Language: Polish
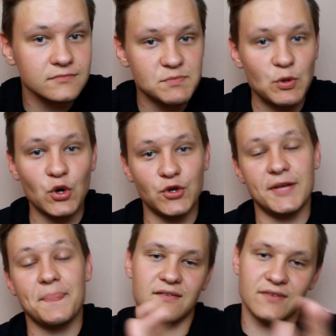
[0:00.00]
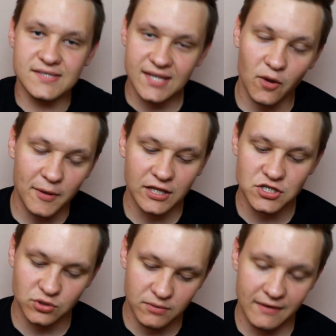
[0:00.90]
spokojnie. Więc te
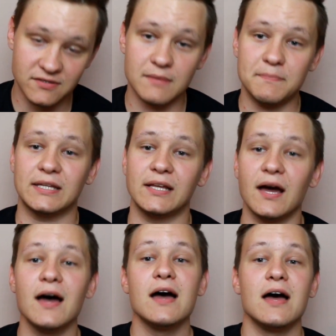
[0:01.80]
komentarze, które mają sobie pytania,